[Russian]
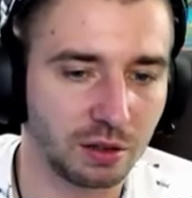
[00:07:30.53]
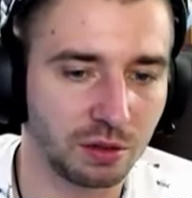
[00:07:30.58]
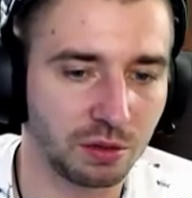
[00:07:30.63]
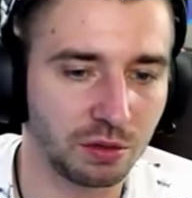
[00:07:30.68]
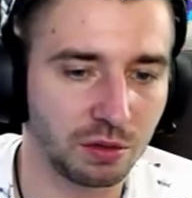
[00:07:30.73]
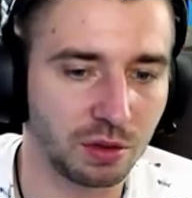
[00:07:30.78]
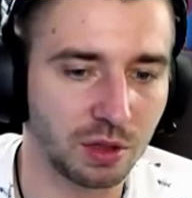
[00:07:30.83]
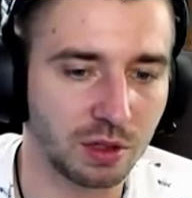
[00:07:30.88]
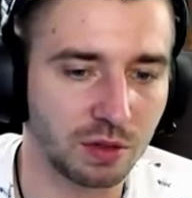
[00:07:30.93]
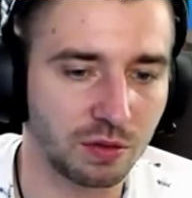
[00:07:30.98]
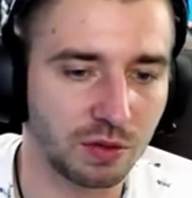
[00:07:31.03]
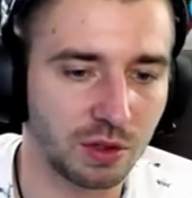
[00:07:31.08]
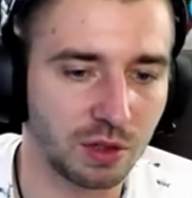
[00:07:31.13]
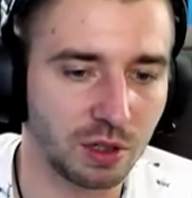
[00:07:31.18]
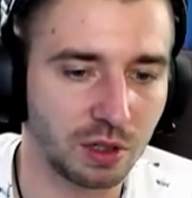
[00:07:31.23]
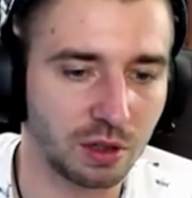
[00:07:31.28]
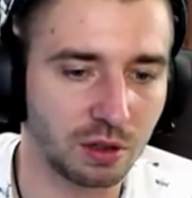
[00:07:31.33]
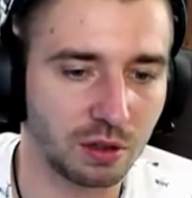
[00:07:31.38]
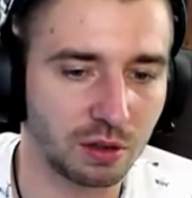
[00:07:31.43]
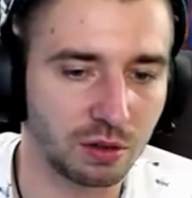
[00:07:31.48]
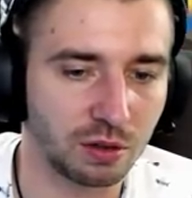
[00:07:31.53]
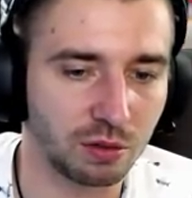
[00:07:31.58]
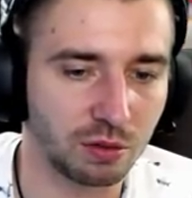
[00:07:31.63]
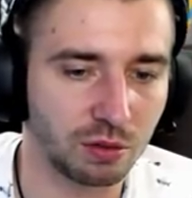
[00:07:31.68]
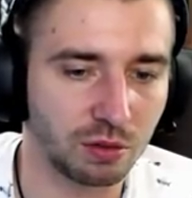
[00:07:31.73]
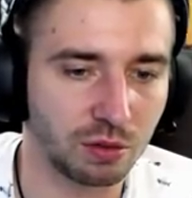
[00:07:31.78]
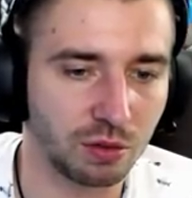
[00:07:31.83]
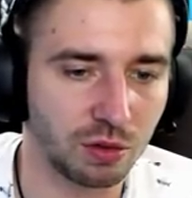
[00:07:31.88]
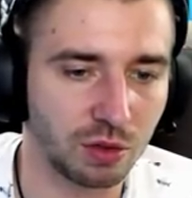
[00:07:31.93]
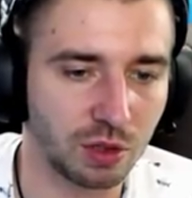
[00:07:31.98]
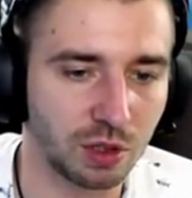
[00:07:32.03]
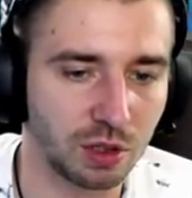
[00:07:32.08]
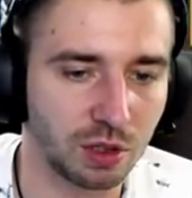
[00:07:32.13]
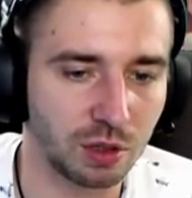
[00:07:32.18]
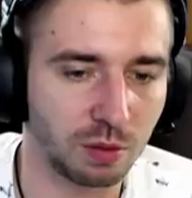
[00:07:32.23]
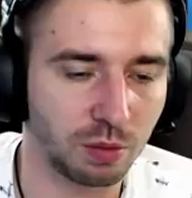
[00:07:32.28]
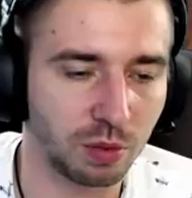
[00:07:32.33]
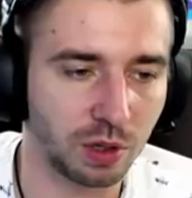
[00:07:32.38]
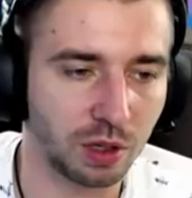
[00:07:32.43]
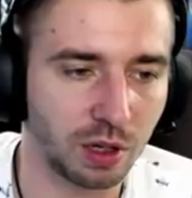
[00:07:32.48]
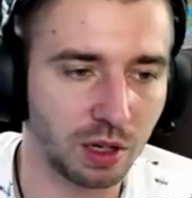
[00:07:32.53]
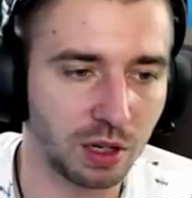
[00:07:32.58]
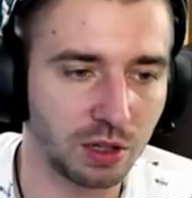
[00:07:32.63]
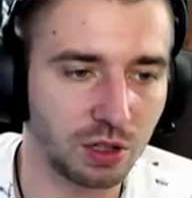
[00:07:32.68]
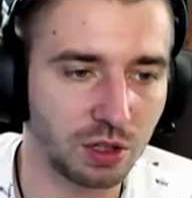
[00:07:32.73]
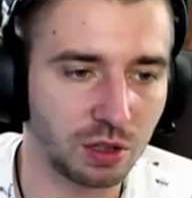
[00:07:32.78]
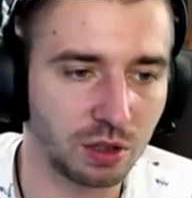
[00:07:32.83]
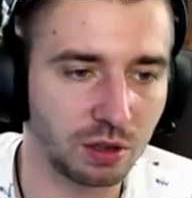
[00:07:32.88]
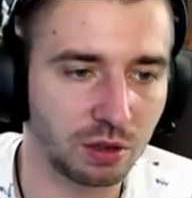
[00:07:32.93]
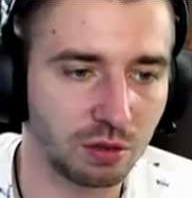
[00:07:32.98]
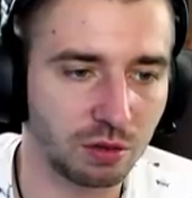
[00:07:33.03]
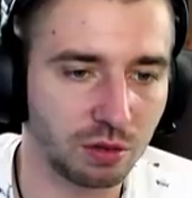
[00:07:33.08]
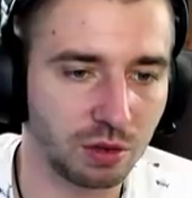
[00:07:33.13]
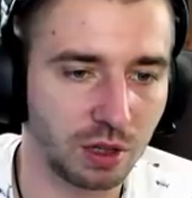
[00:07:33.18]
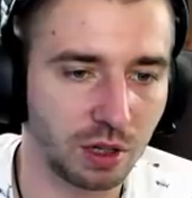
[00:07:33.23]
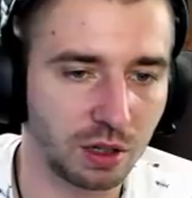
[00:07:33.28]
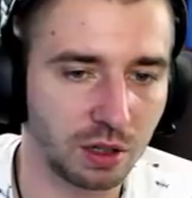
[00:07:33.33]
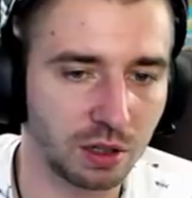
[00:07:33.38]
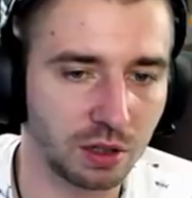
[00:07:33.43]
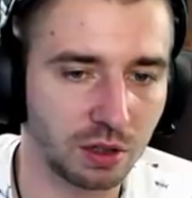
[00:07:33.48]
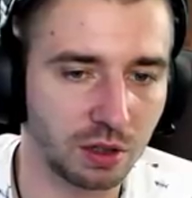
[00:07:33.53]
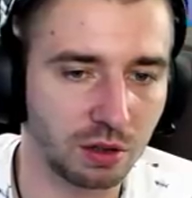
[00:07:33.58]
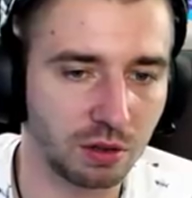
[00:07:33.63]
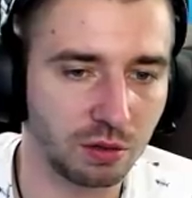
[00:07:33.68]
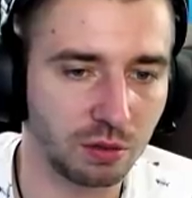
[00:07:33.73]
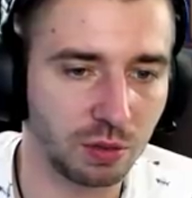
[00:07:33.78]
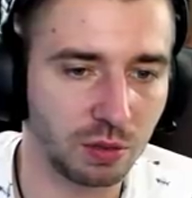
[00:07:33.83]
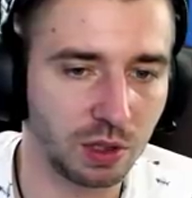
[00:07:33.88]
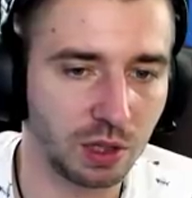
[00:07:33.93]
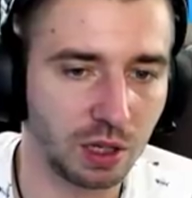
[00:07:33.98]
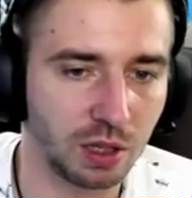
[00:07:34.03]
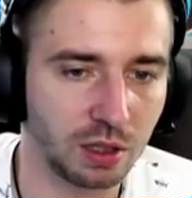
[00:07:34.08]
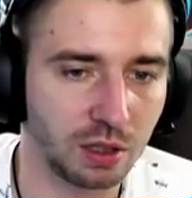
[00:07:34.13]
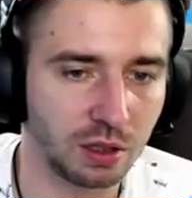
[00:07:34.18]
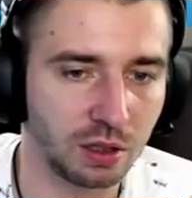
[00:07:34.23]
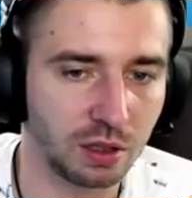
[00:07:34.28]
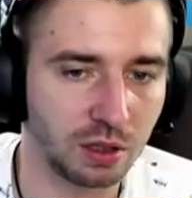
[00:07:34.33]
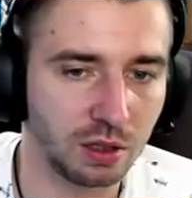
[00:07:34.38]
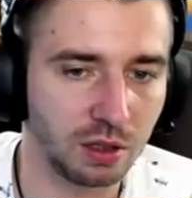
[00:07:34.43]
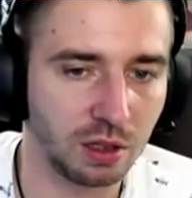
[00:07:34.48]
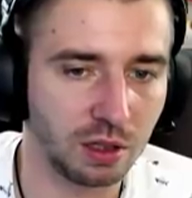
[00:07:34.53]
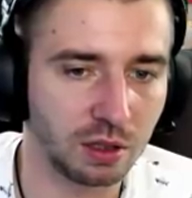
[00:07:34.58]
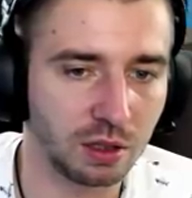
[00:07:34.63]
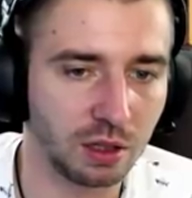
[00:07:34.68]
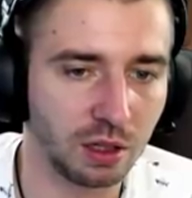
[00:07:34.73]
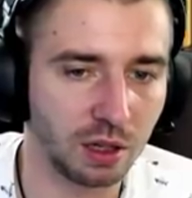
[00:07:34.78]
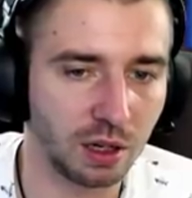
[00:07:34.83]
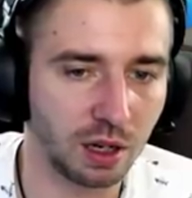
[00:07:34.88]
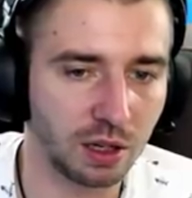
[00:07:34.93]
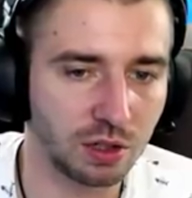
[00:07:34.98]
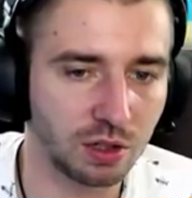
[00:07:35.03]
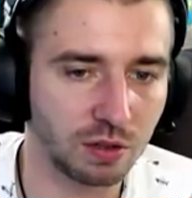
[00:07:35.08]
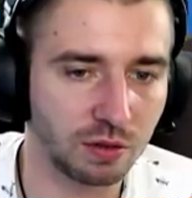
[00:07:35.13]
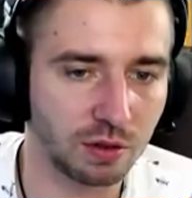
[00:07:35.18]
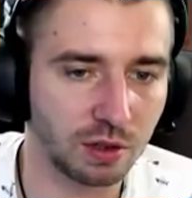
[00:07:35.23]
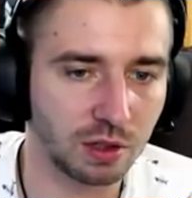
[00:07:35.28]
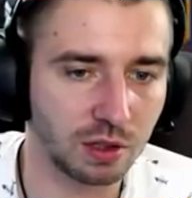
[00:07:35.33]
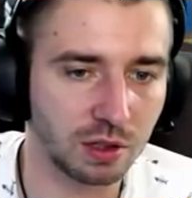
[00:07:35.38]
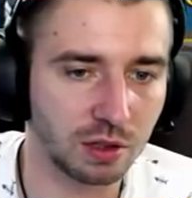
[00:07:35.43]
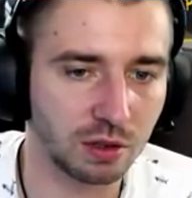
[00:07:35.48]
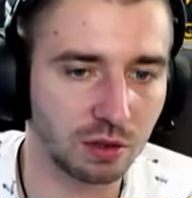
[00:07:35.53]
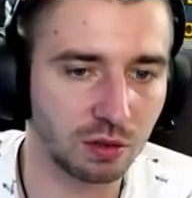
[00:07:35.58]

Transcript: У нас все тут уже эти прокачаны, но я, у меня не докачивается